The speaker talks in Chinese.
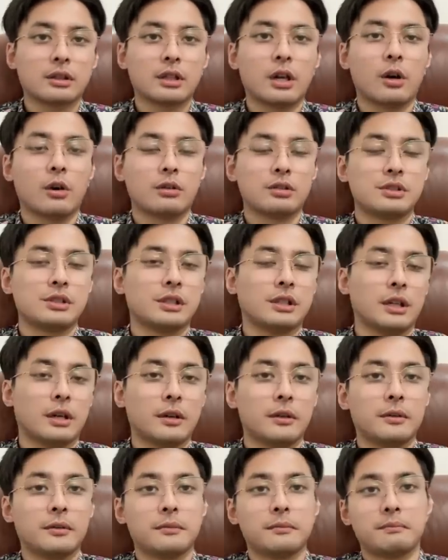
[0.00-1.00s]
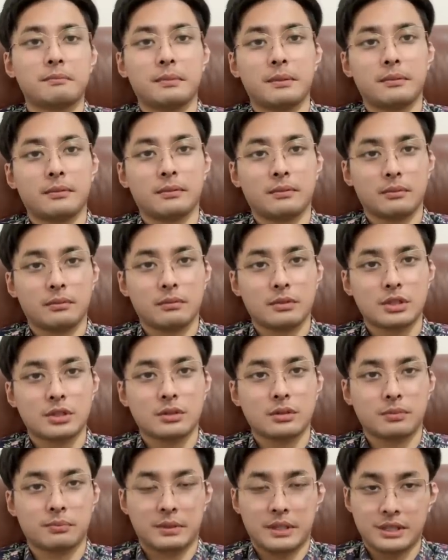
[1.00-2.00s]
到这个
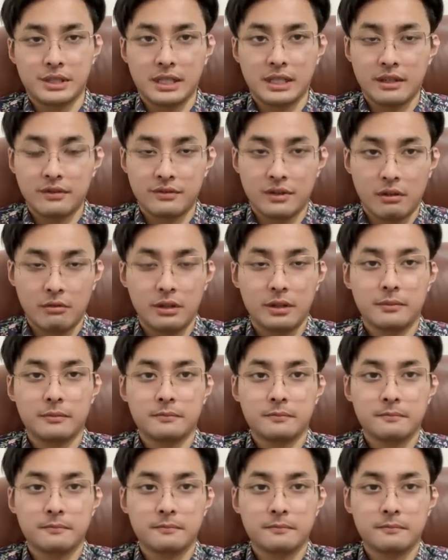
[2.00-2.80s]
北京来访问，